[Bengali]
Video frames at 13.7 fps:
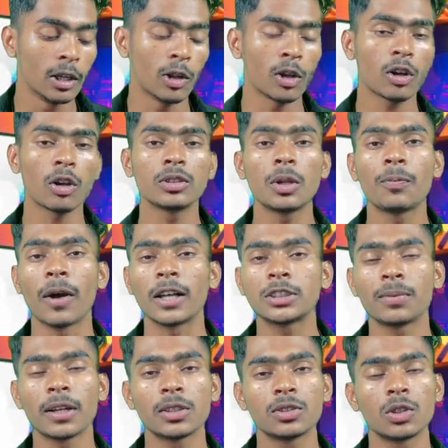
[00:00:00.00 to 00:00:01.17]
ধরেন কোনো দিন
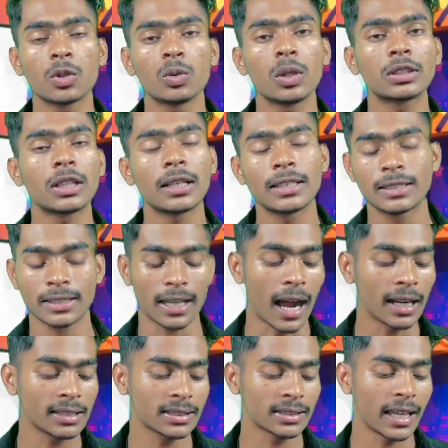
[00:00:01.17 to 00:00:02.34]
ফার্স্টবারের জন্য কোনো একটা
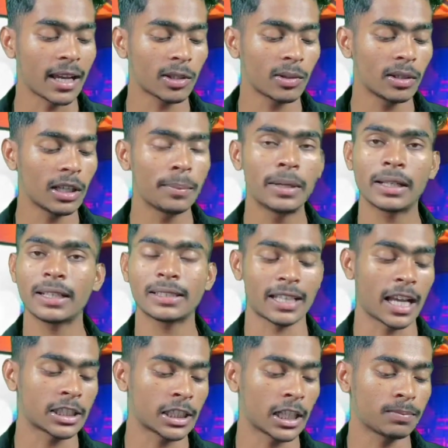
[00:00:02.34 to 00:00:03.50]
কার্ড স্ক্যান করলে আপনি একটা
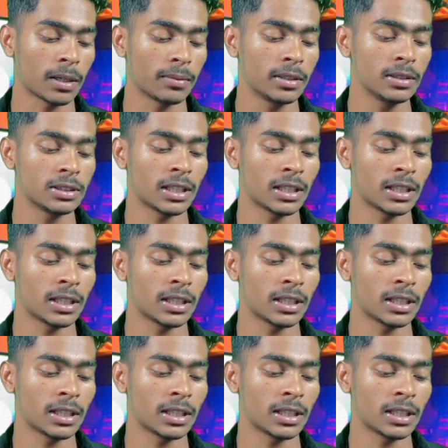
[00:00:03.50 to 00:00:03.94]
স্ক্যাচ কার্ড পাবেন